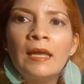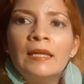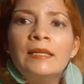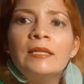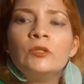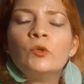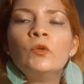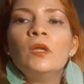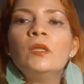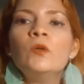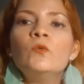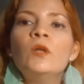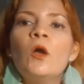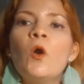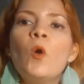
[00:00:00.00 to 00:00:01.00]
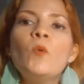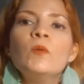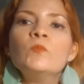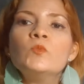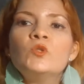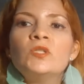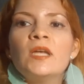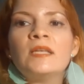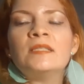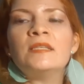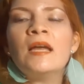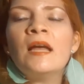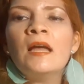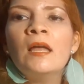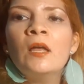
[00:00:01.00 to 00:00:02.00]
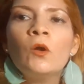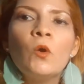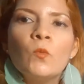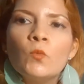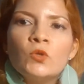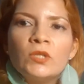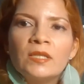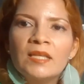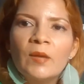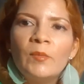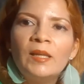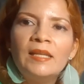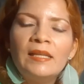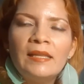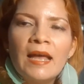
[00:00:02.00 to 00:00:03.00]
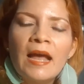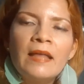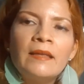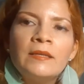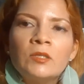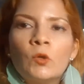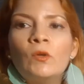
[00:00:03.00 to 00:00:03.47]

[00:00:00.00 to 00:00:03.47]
Es la historia de una joven muchacha con muchas habilidades,